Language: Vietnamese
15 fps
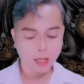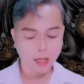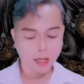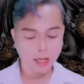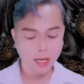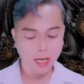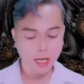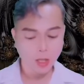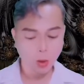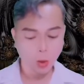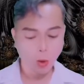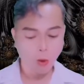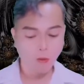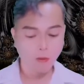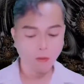Ân Hạ,
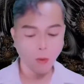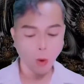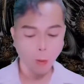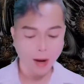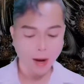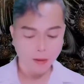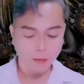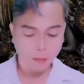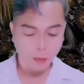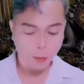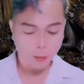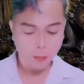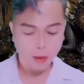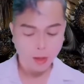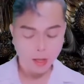
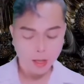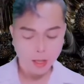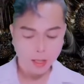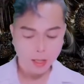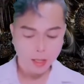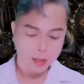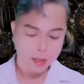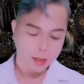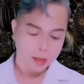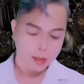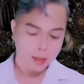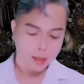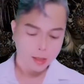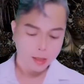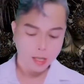tôi trước giờ
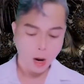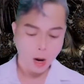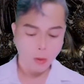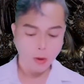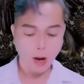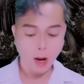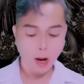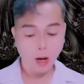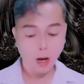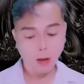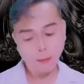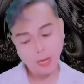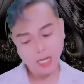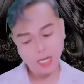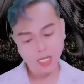luôn làm theo những lời anh
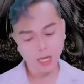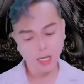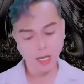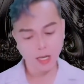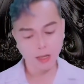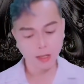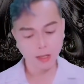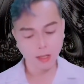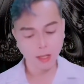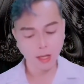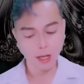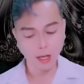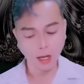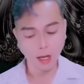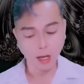nói,
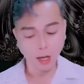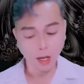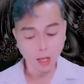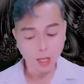thế